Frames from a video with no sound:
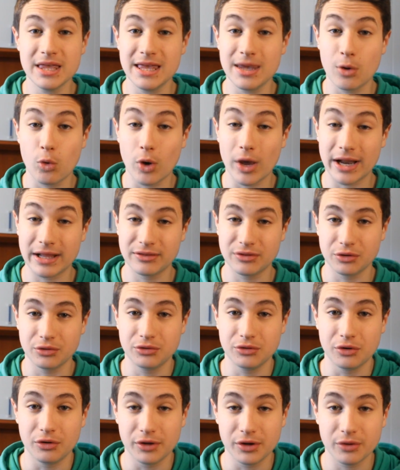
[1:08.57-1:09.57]
in
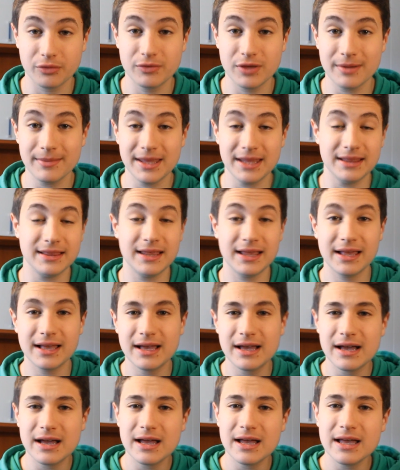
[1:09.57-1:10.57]
48 ore
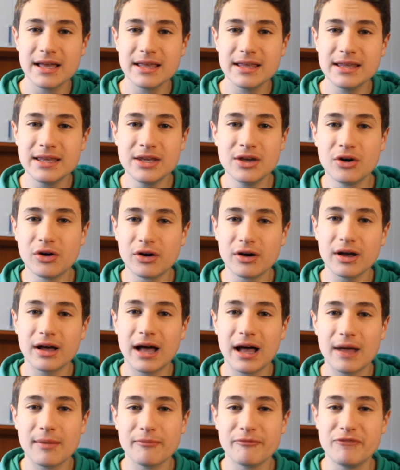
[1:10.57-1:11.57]
ovviamente
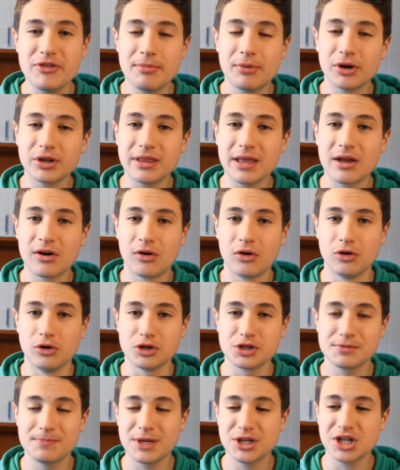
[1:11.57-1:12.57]
io vi porterò
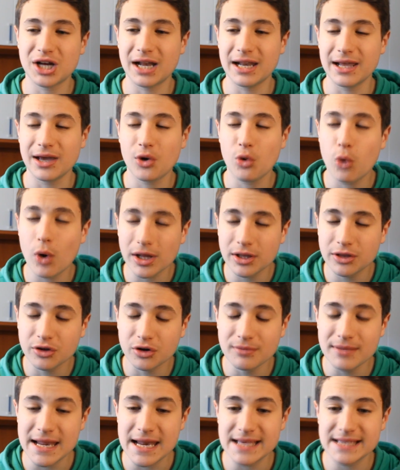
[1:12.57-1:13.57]
lo speciale
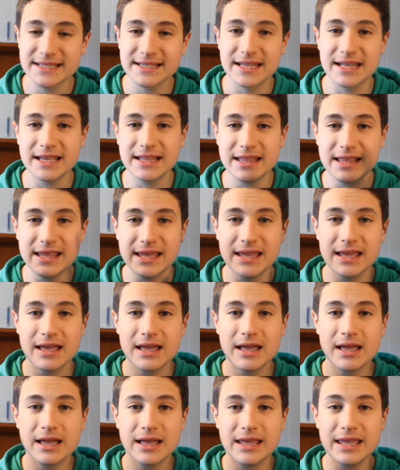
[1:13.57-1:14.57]
4000
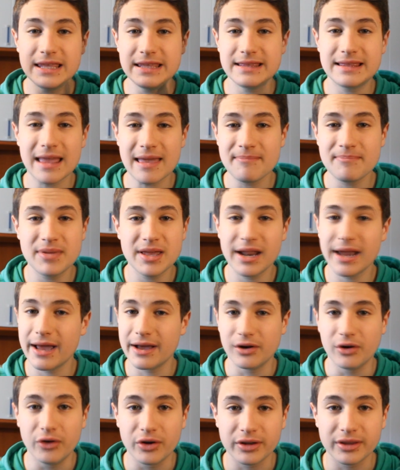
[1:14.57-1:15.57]
iscritti in tempi
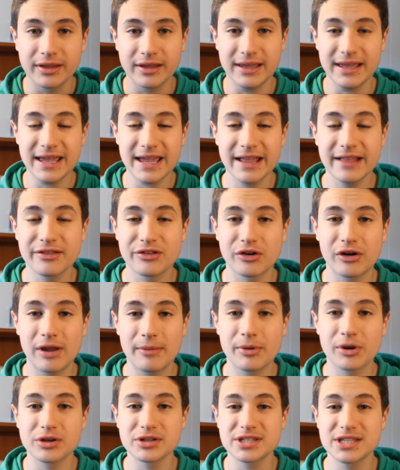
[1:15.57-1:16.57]
record entro
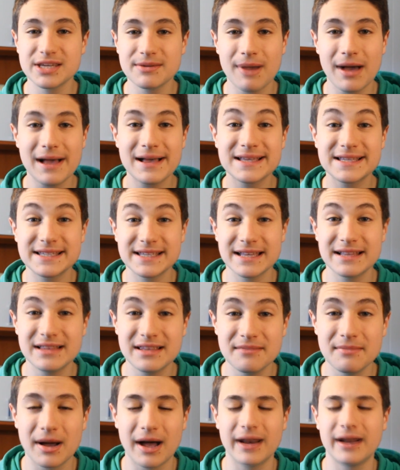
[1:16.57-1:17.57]
la prossima
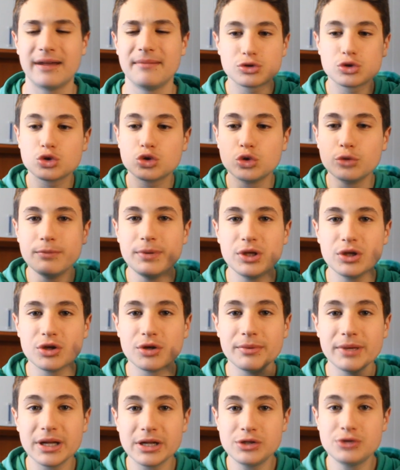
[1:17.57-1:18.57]
settimana. Subito
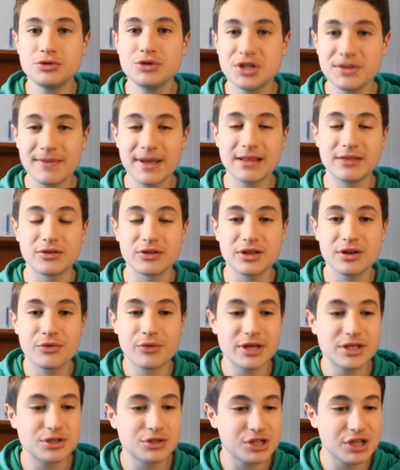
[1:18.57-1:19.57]
dopo il raggiungimento di
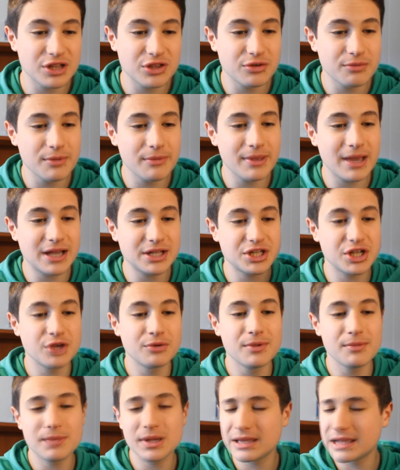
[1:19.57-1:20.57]
questo 100 mi piace
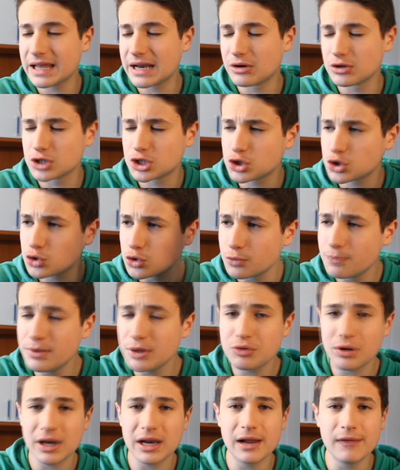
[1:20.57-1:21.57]
io mi metterò
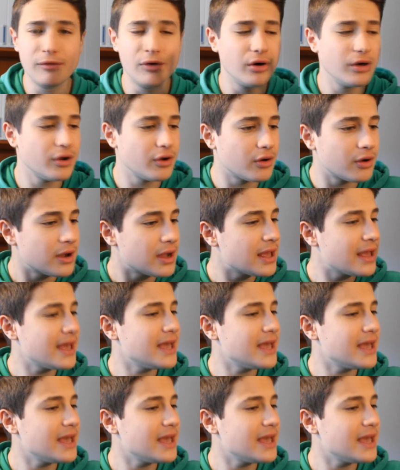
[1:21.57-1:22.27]
subito al lavoro